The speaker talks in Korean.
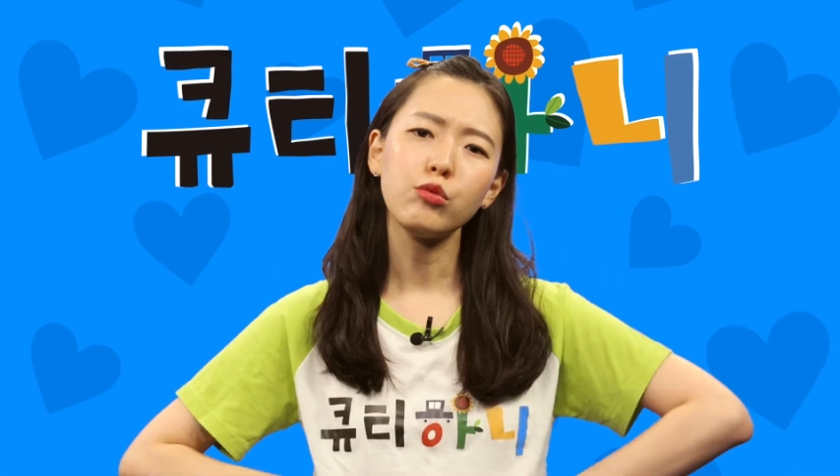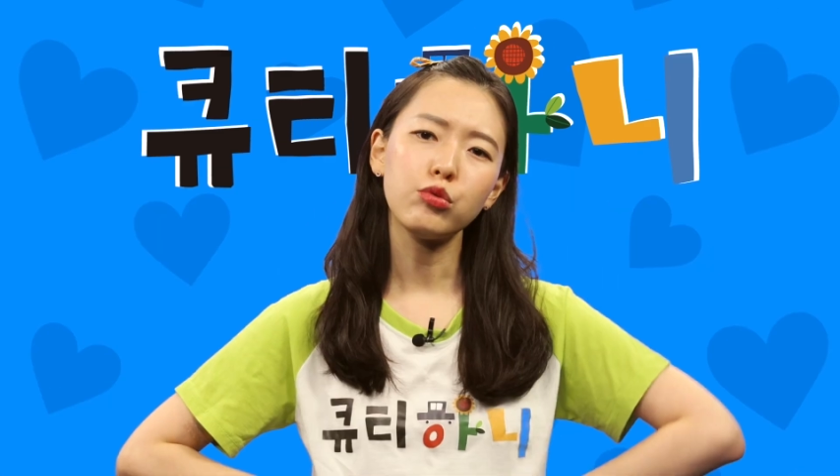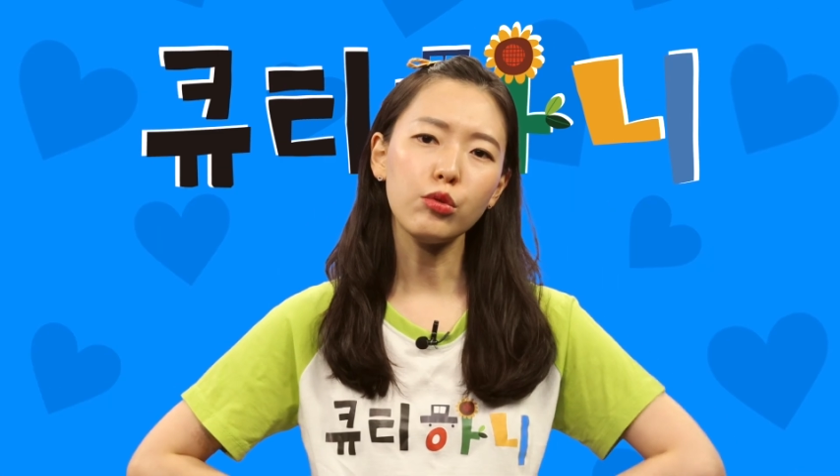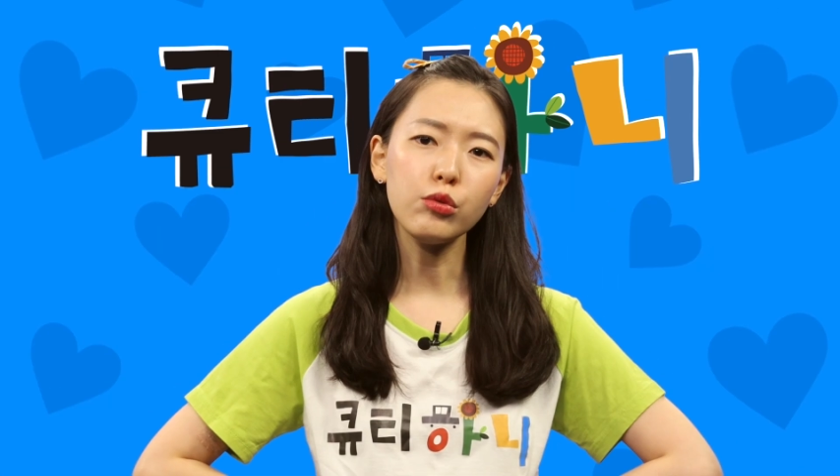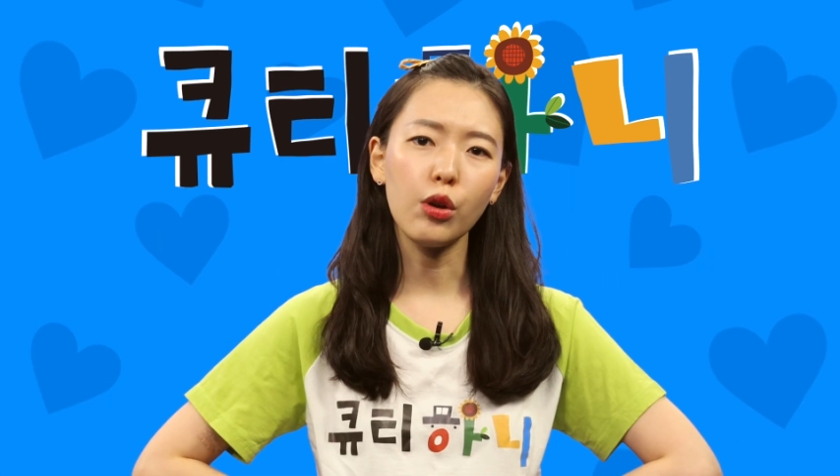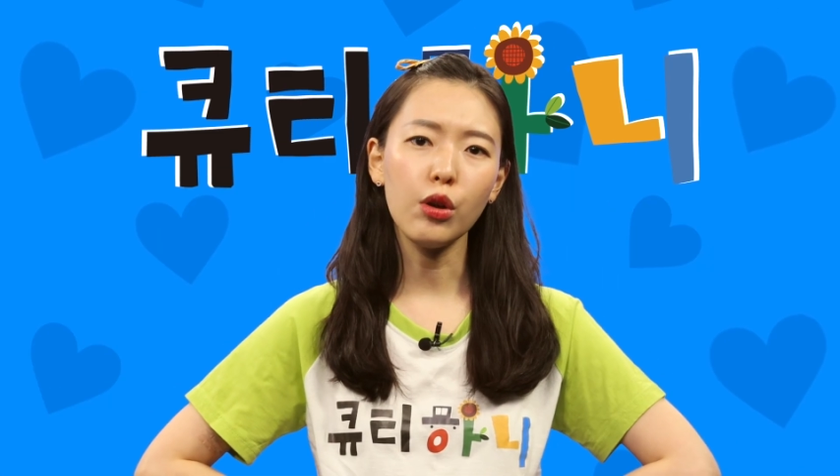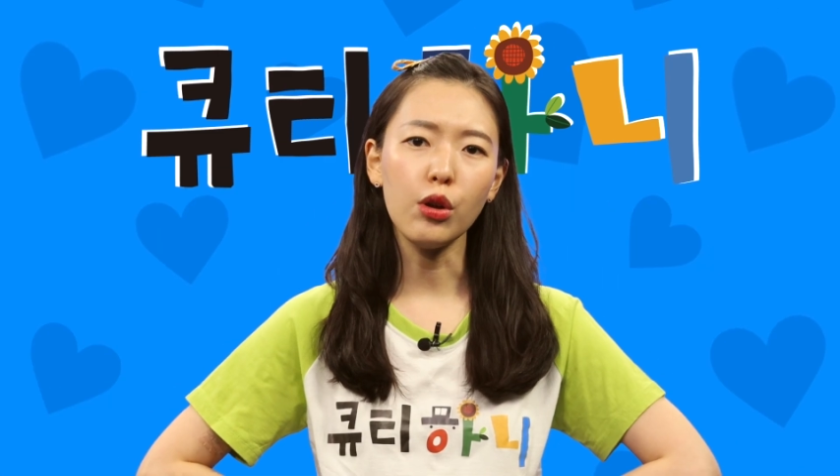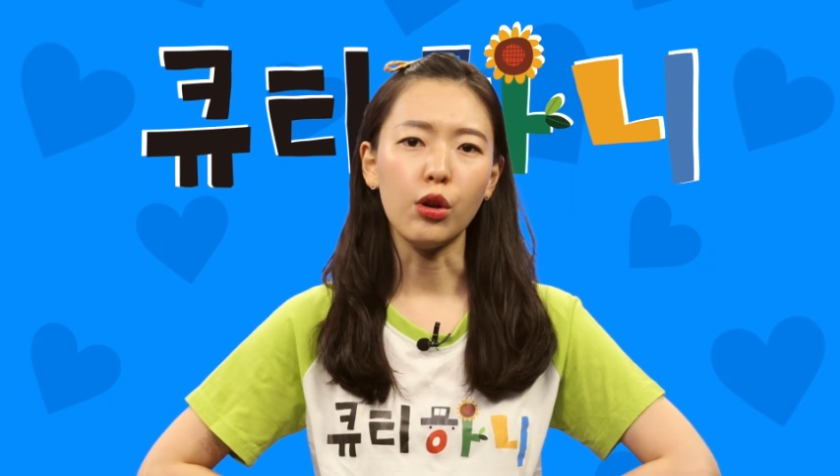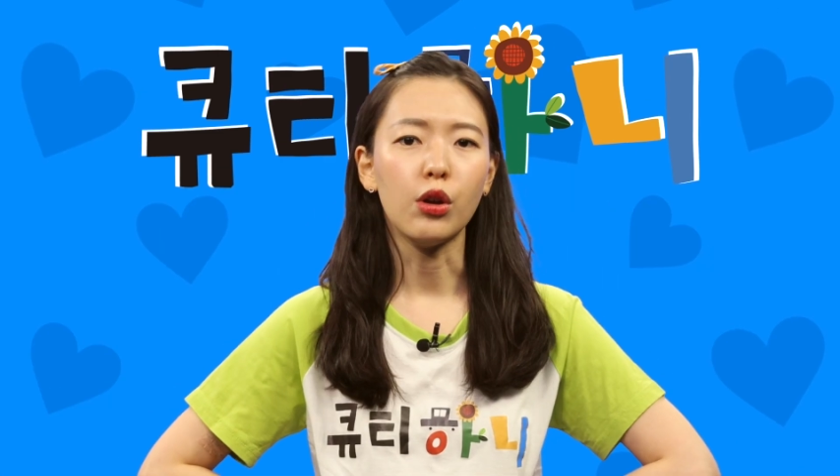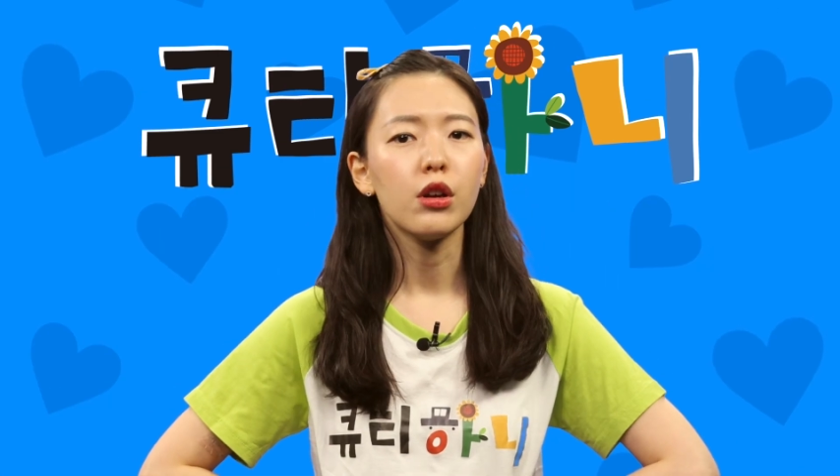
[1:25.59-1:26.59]

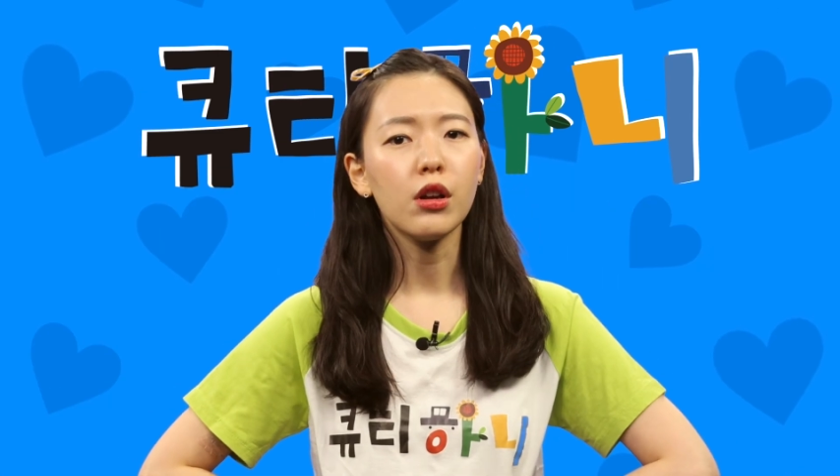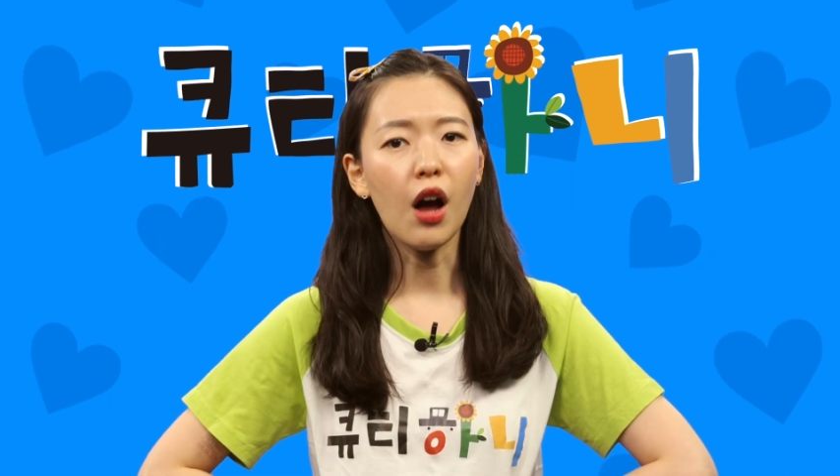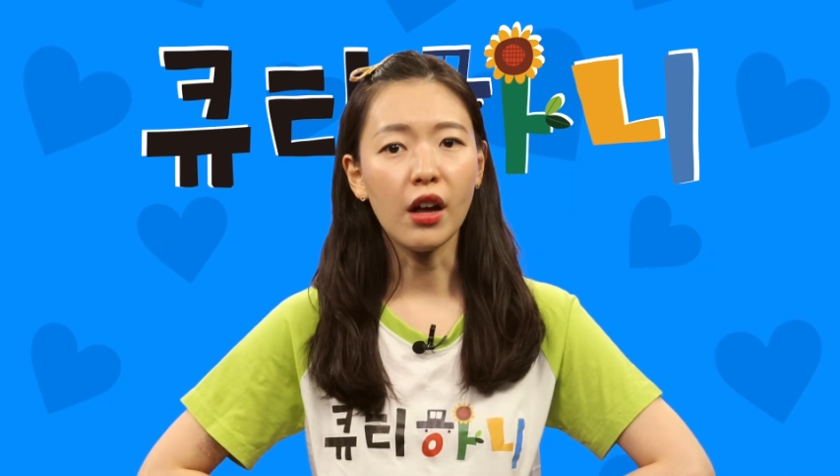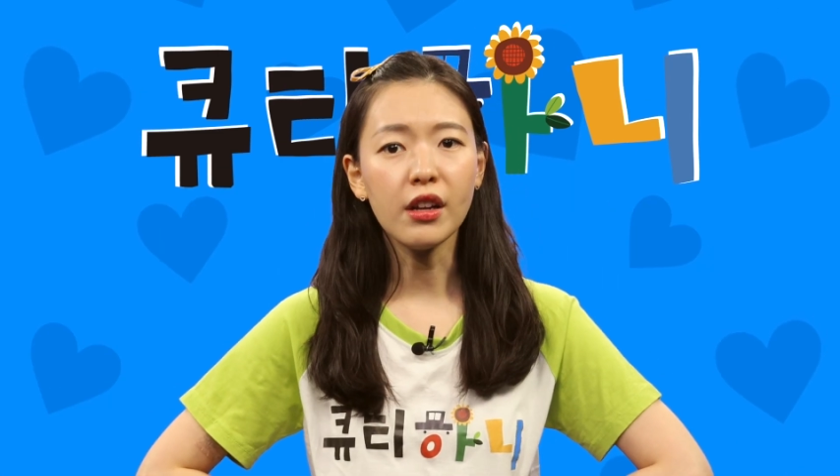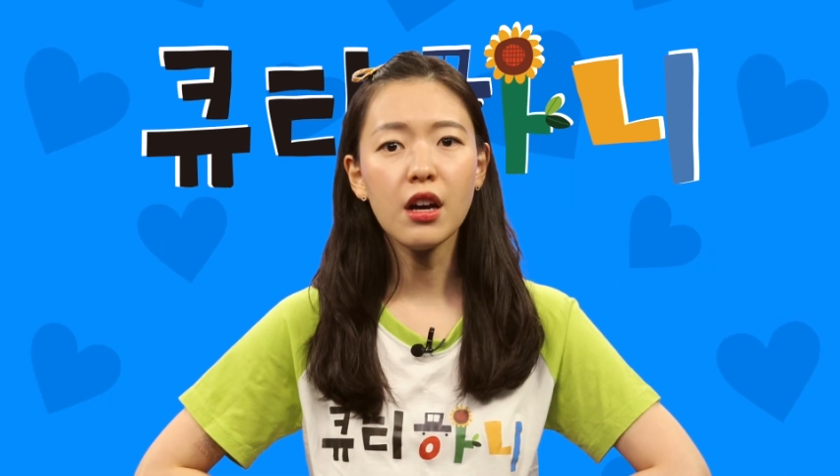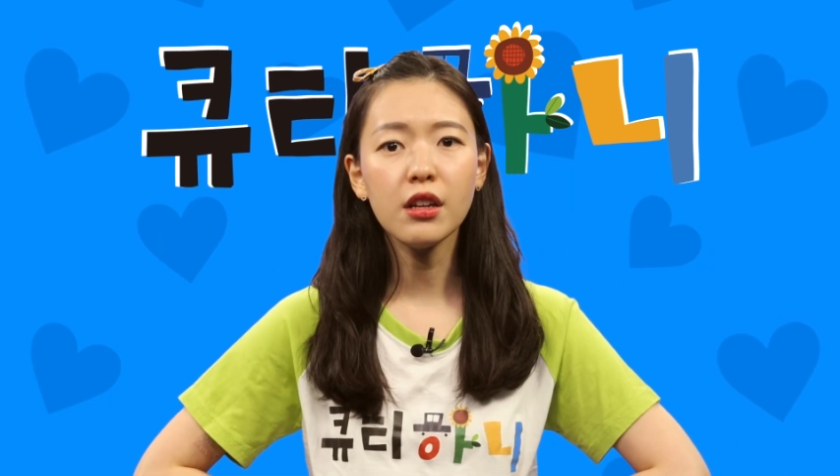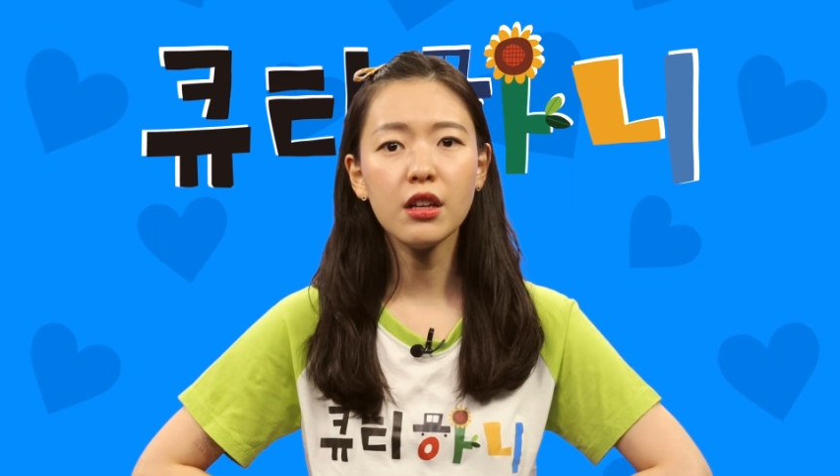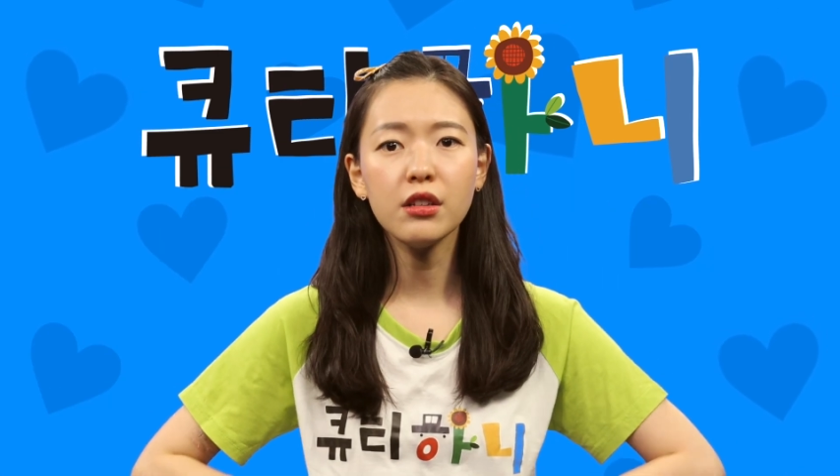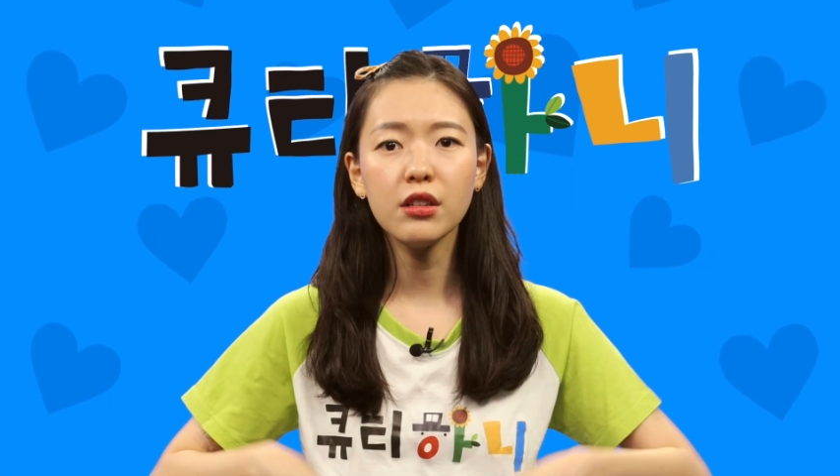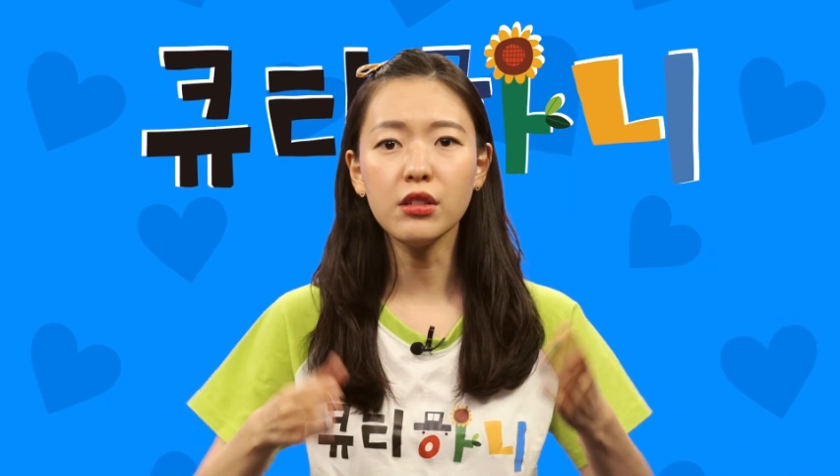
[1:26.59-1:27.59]
그런데
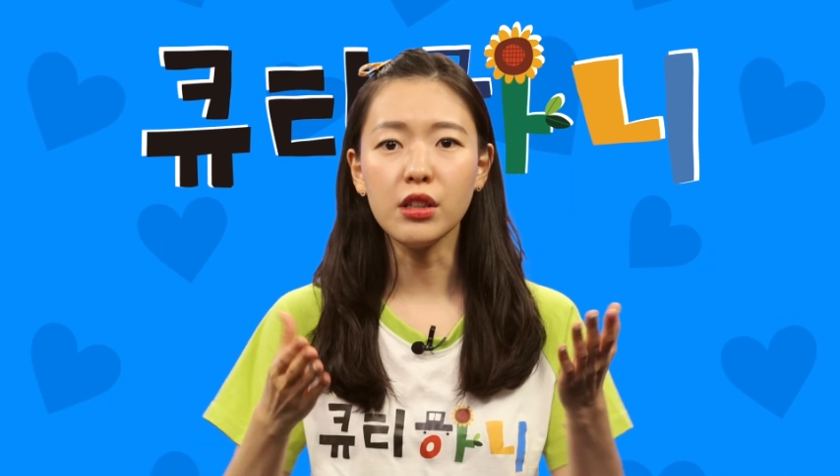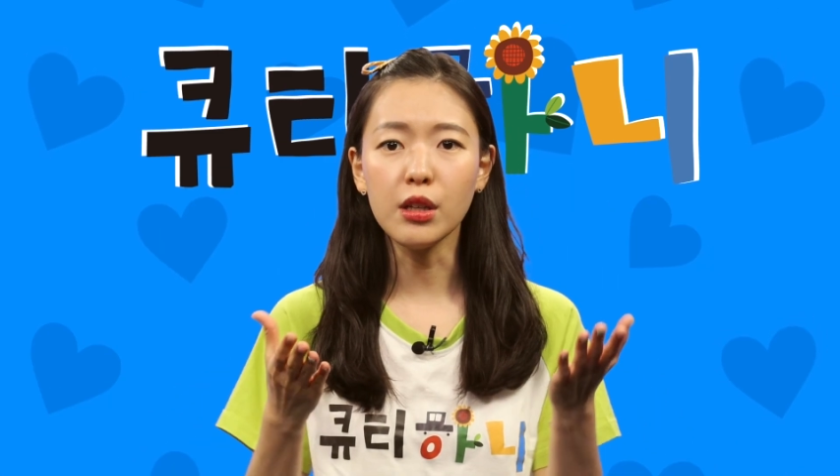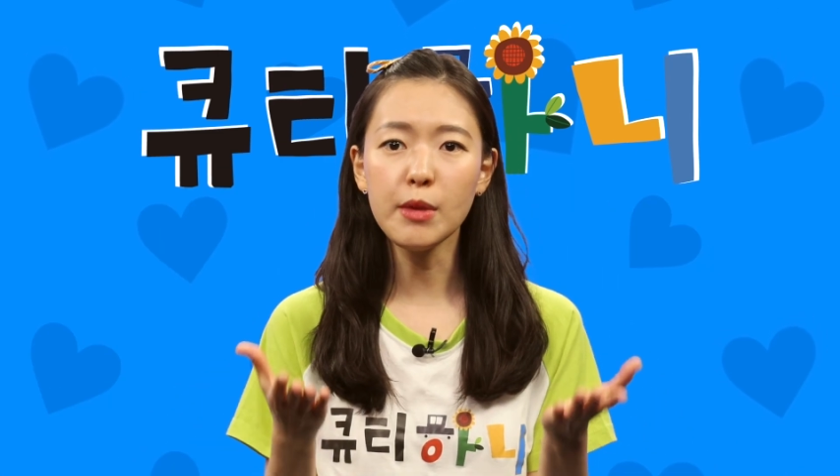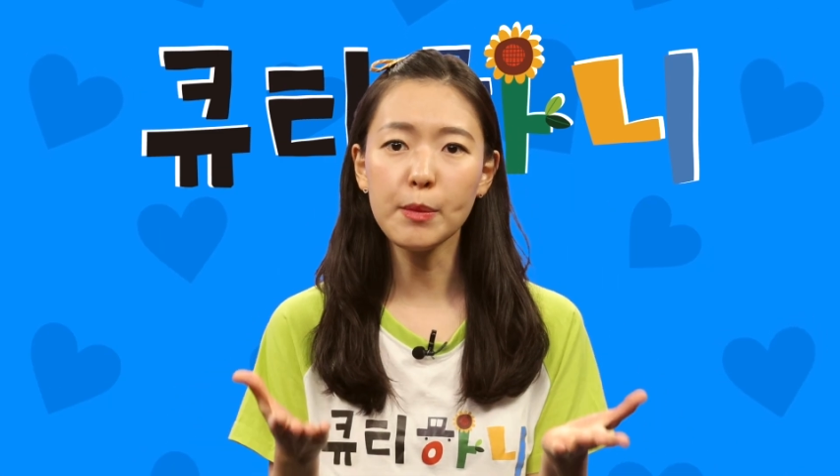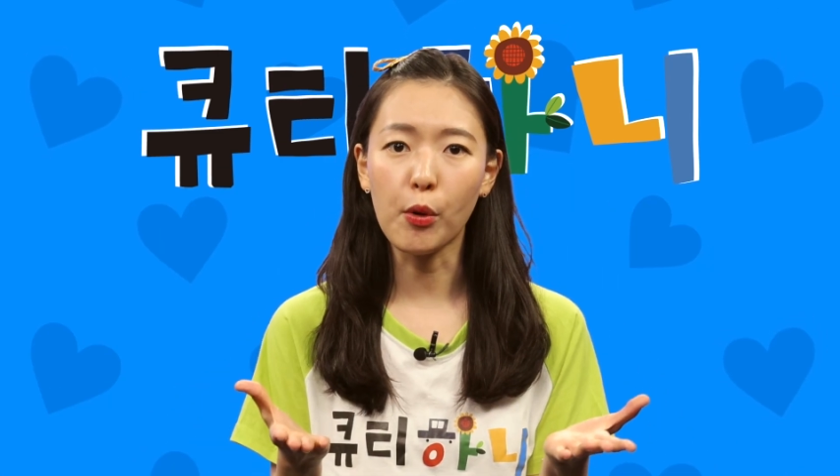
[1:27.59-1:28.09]
가나안에는 이미